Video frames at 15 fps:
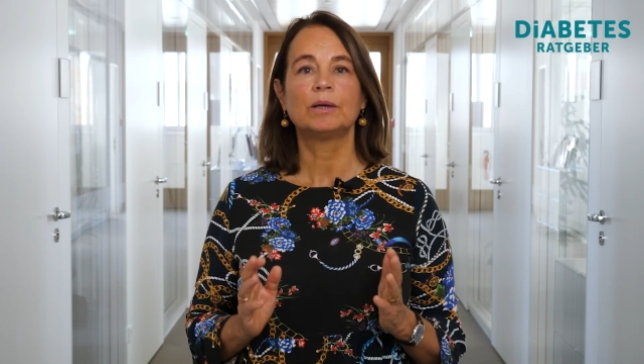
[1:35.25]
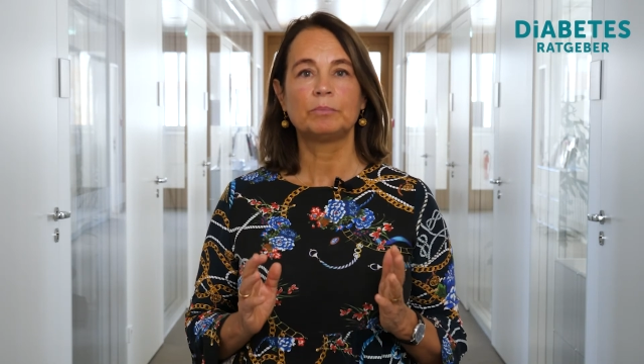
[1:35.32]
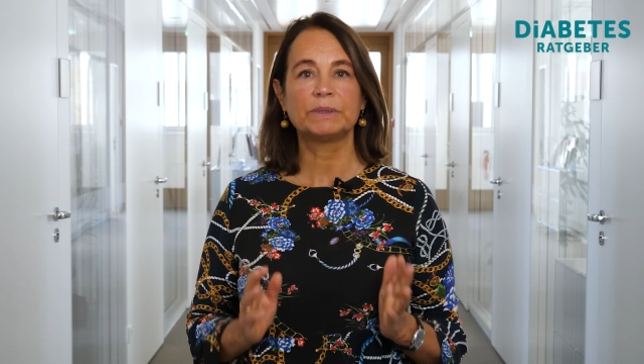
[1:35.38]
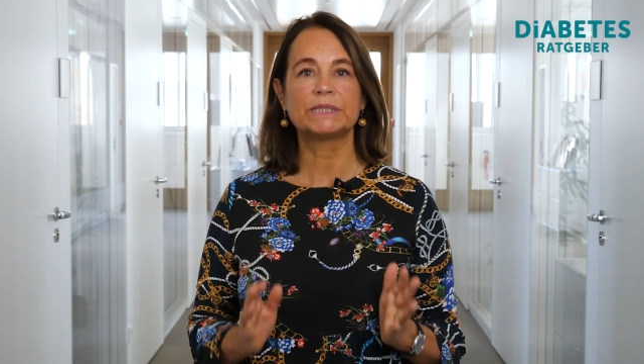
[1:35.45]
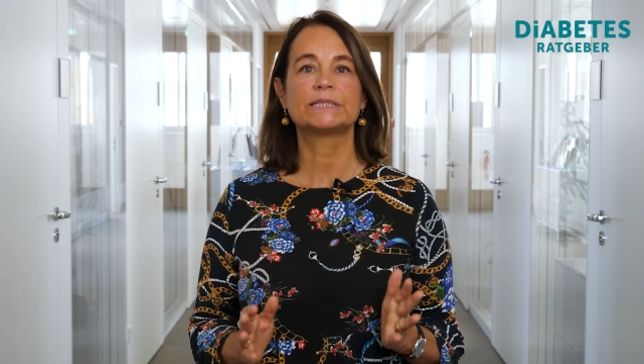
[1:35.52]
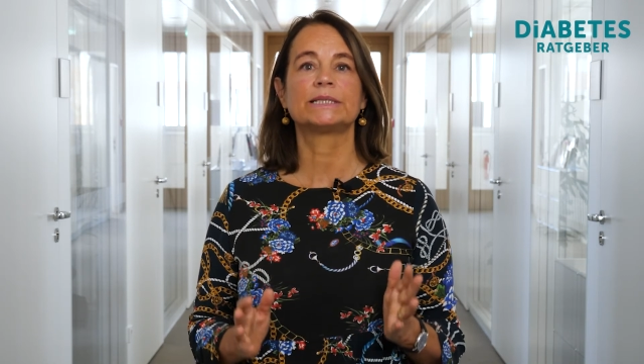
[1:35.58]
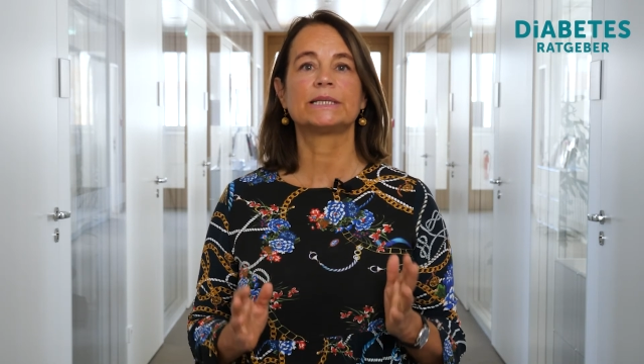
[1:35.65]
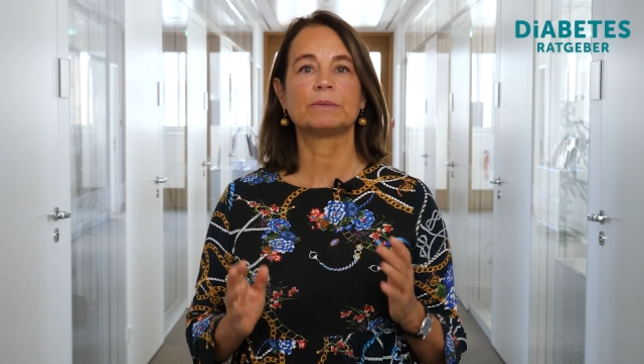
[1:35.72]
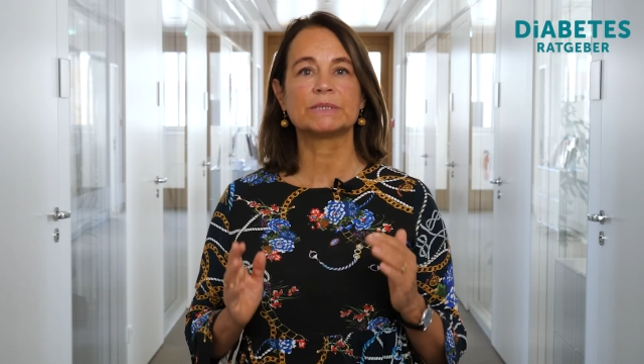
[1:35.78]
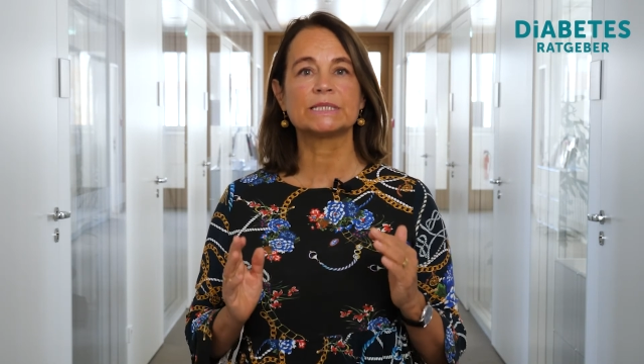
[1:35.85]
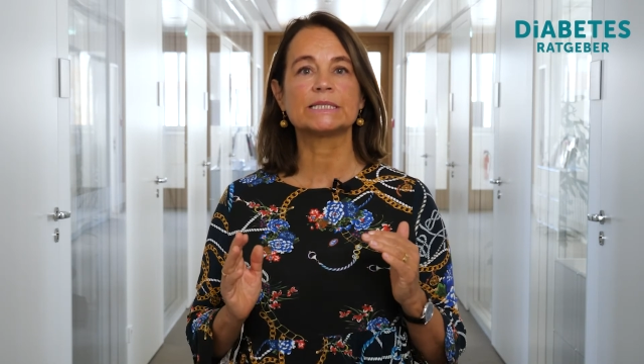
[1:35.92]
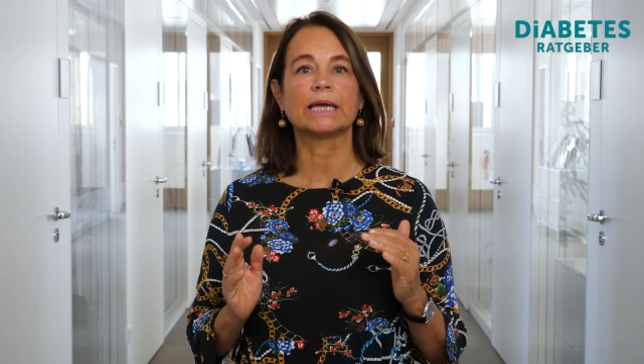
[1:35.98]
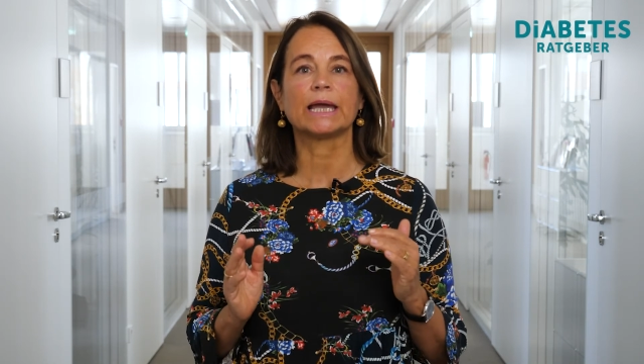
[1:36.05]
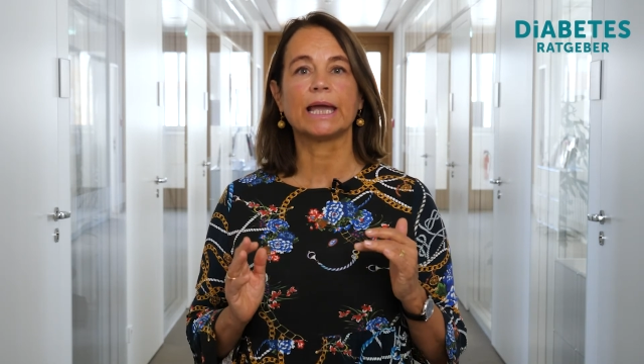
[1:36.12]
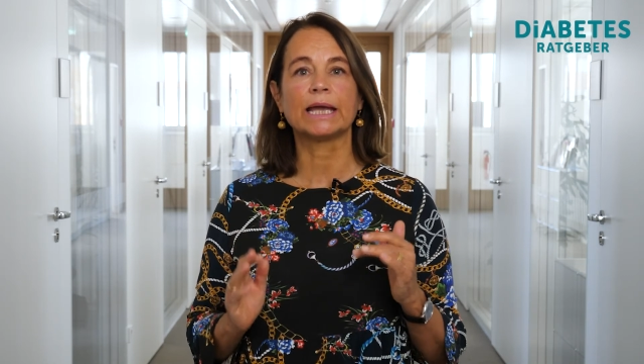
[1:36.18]
bitte nehmen
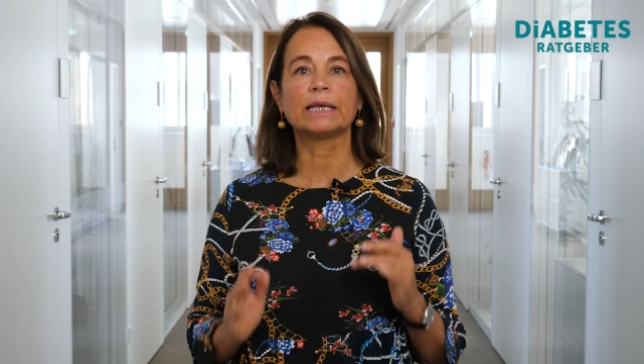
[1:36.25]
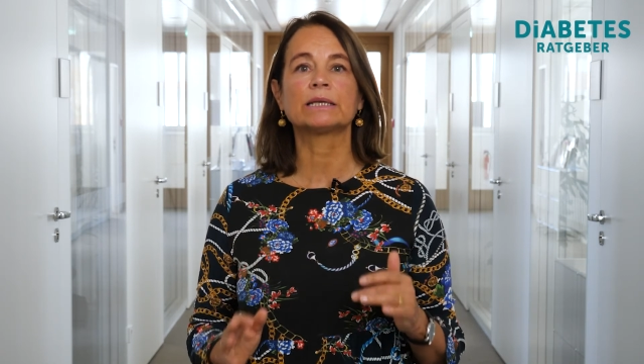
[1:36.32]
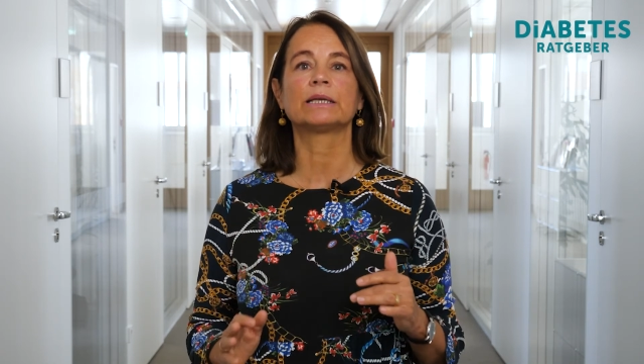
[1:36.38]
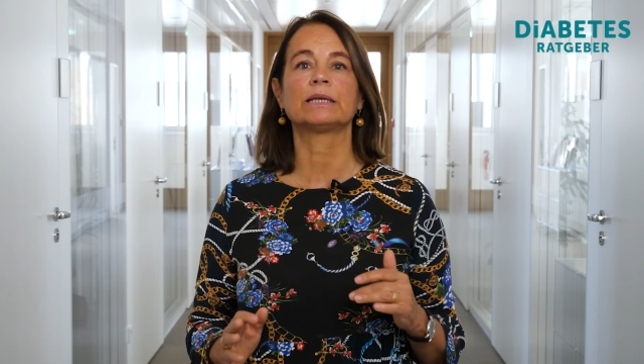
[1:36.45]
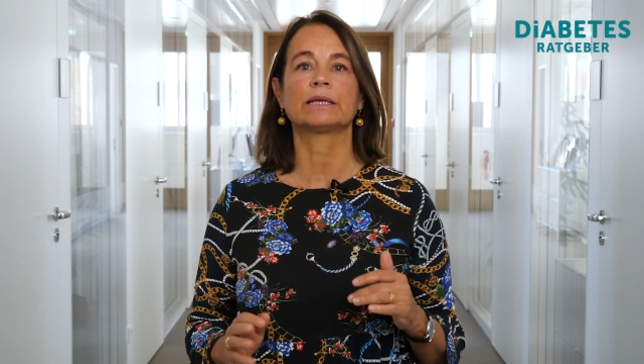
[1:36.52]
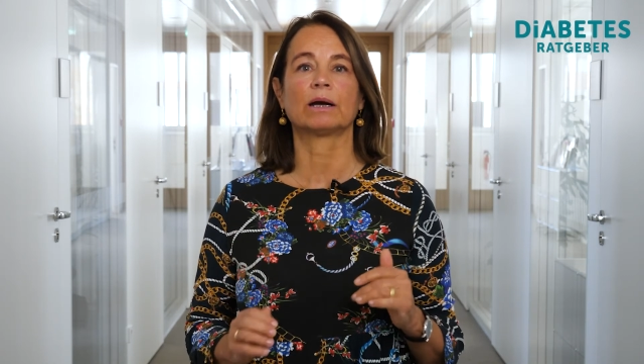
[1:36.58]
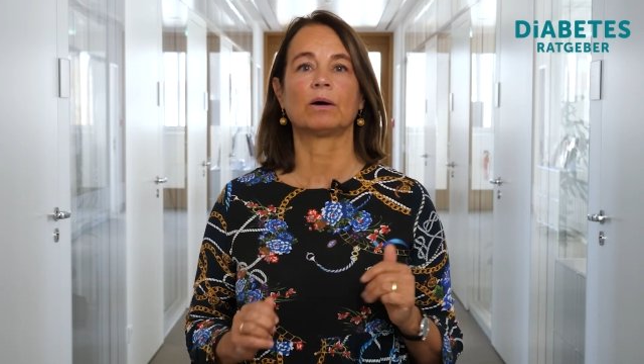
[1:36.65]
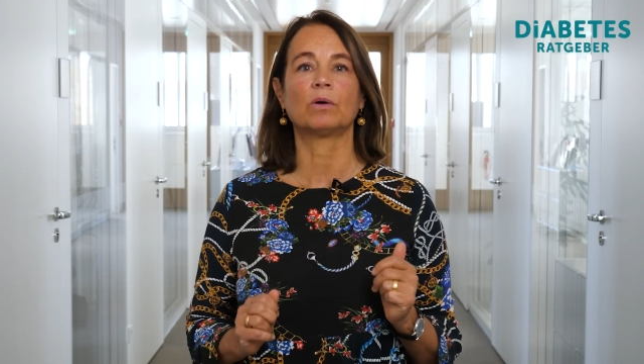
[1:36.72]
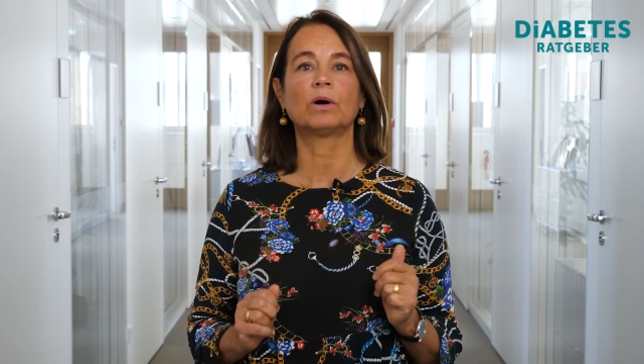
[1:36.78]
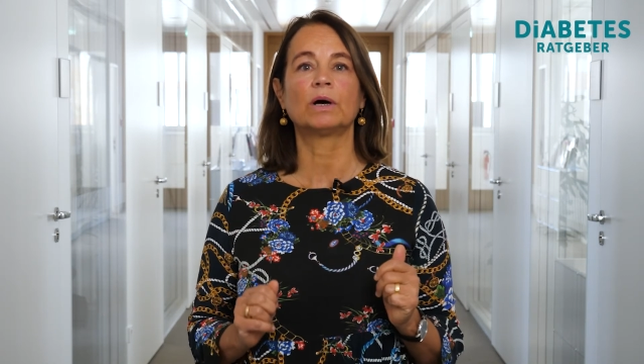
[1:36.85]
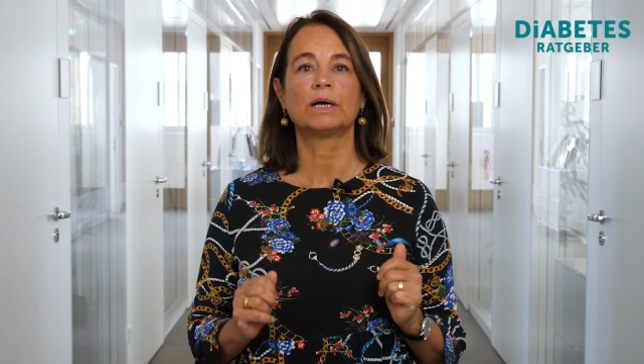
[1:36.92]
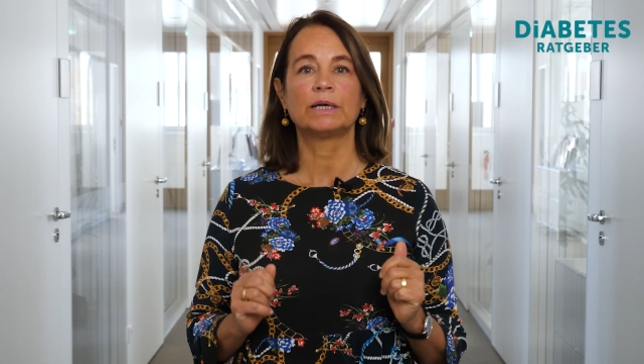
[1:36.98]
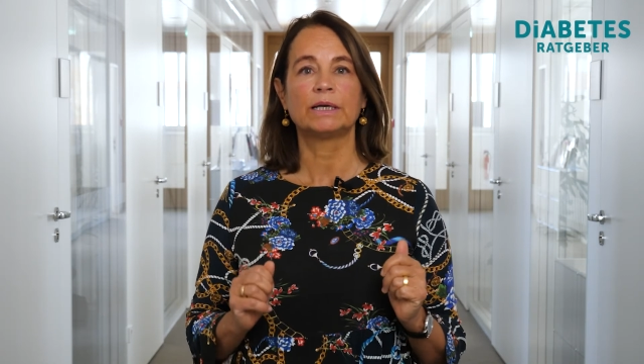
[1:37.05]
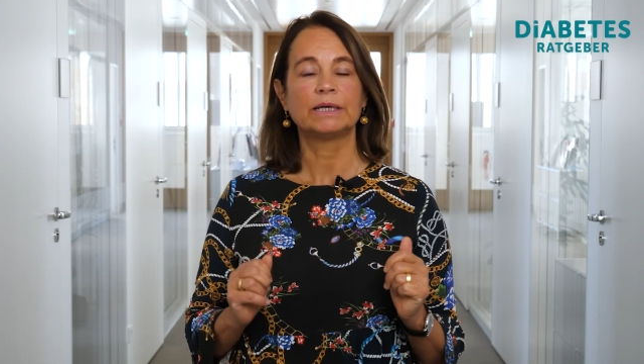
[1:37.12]
Sie endlich auch